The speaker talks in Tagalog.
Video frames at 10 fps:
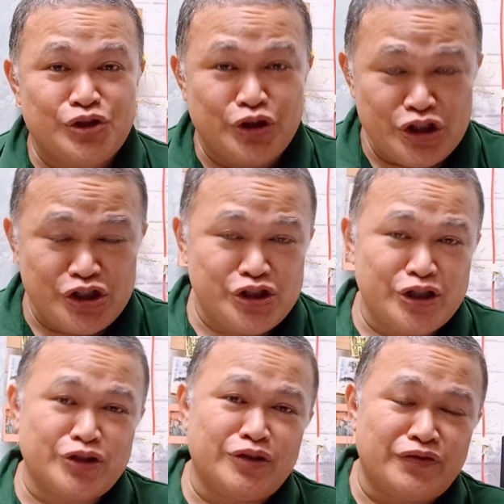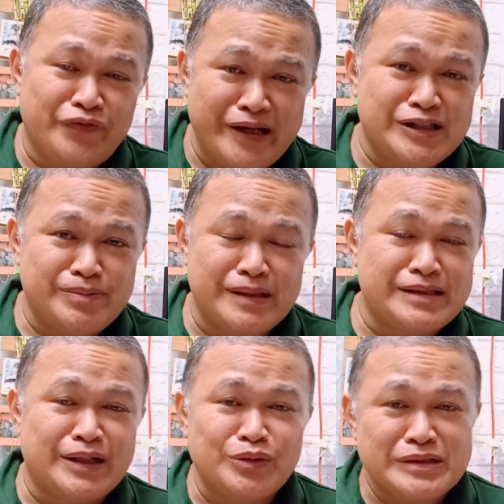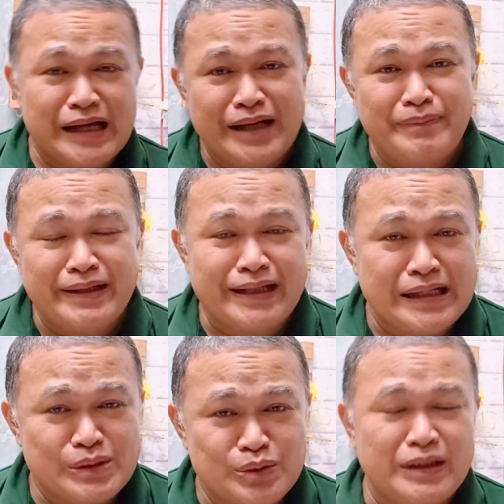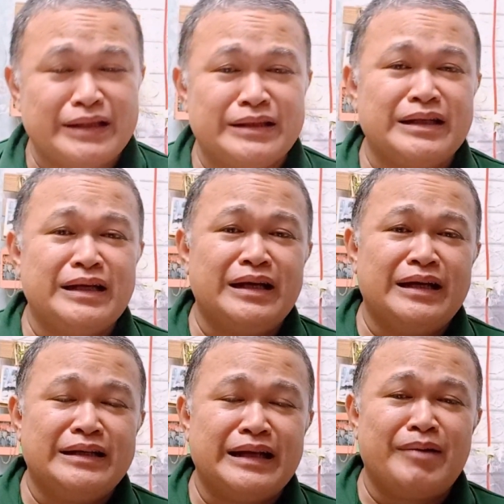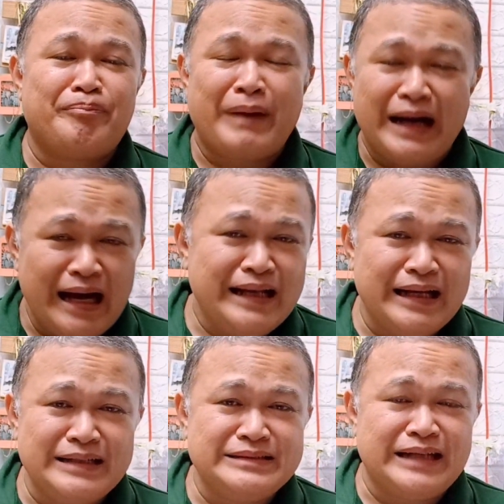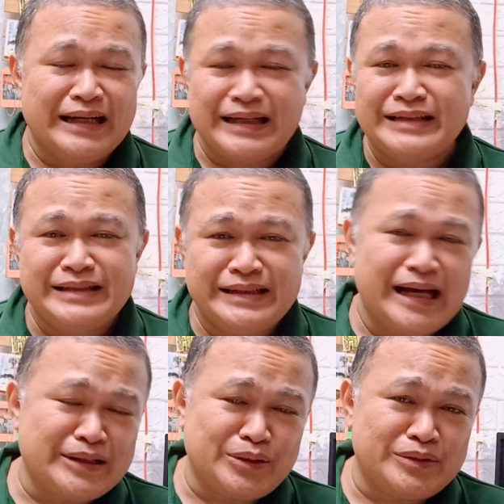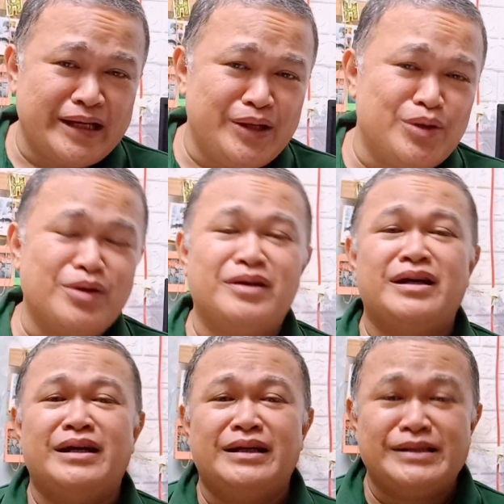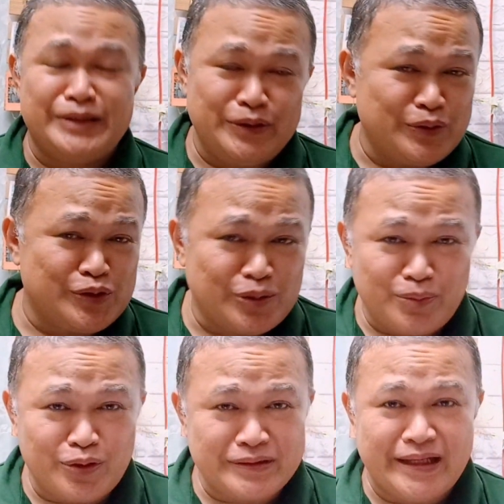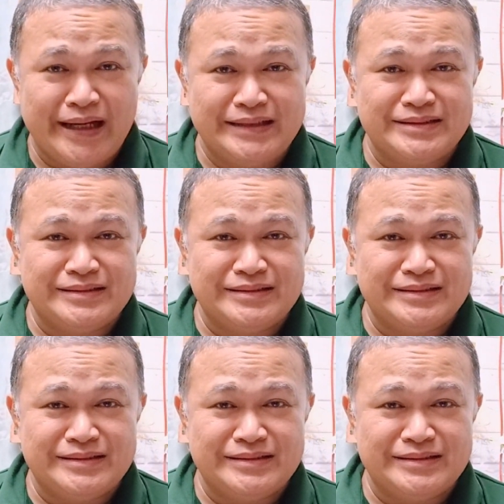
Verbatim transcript: t-shirt or face mask na kung saan may nakasulat ng pangalan ng kandidato na iyong sinusuportahan.